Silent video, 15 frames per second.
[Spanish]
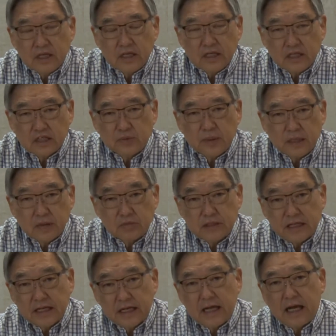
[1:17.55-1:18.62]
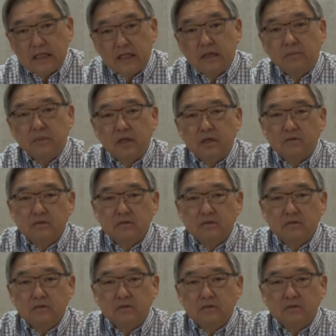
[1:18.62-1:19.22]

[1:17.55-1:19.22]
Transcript: que es un tutorial y que no